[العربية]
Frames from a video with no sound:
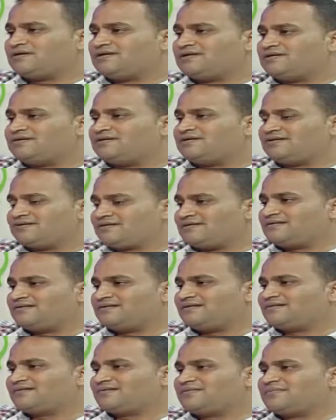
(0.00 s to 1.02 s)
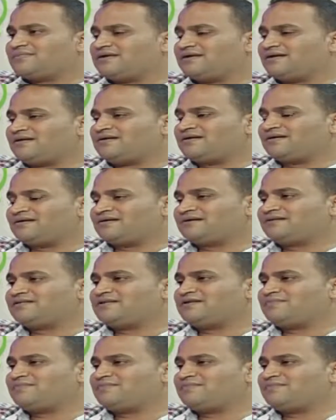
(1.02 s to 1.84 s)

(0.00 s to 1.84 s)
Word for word: الربيع عيد